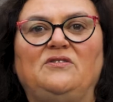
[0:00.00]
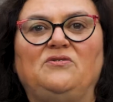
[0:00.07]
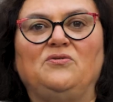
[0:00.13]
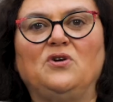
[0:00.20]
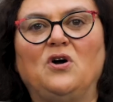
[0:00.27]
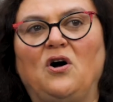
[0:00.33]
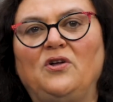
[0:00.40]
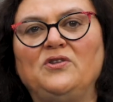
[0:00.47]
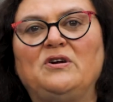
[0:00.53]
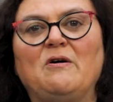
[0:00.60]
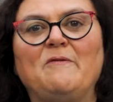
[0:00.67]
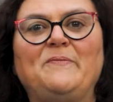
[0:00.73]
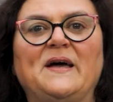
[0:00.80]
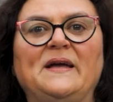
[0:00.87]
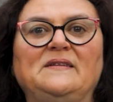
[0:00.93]
est une grande
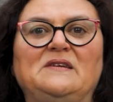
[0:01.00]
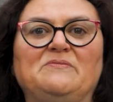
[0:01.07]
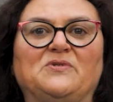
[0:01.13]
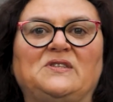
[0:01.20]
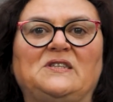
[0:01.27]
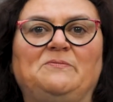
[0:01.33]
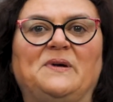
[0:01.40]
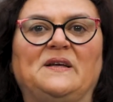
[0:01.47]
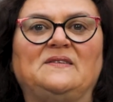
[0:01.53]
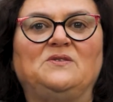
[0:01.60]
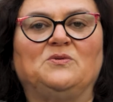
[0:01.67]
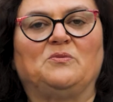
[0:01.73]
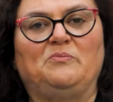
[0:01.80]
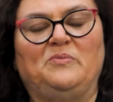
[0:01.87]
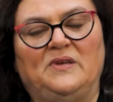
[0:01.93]
campagne
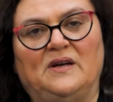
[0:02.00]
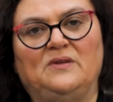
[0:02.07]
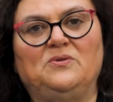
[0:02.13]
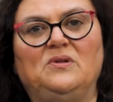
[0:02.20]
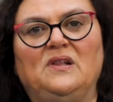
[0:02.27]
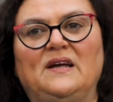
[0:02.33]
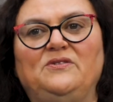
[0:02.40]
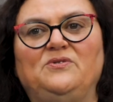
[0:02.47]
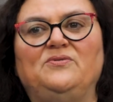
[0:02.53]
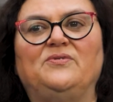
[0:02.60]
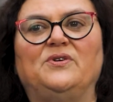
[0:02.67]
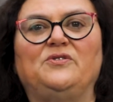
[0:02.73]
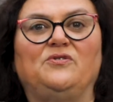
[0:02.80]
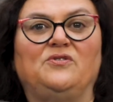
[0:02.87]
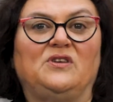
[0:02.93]
d'émancipation bien au-delà du
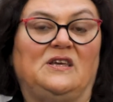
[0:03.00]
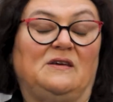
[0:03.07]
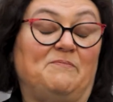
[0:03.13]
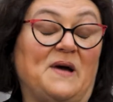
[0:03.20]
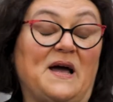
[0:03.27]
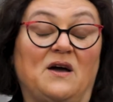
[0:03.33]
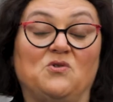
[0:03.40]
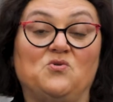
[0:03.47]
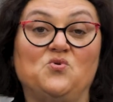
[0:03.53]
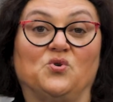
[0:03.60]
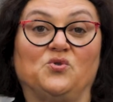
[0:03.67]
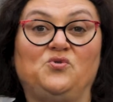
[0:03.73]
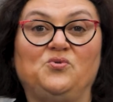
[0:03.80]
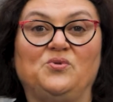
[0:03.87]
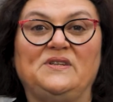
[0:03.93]
vote qui
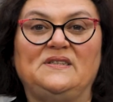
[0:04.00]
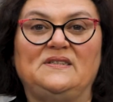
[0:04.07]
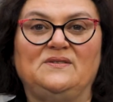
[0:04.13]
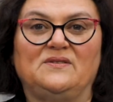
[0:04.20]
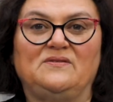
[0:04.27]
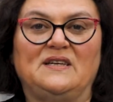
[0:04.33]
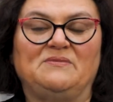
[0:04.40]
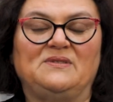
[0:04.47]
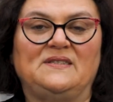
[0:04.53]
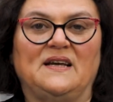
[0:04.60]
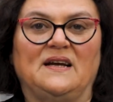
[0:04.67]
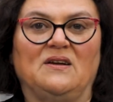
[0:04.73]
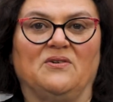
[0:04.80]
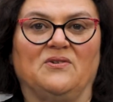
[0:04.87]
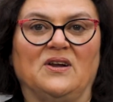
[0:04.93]
parcourt tout le 19e
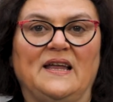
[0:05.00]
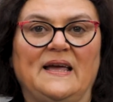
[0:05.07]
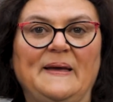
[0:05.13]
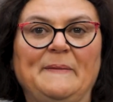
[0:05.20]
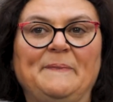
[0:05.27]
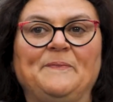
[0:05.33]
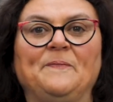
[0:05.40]
siècle anglais.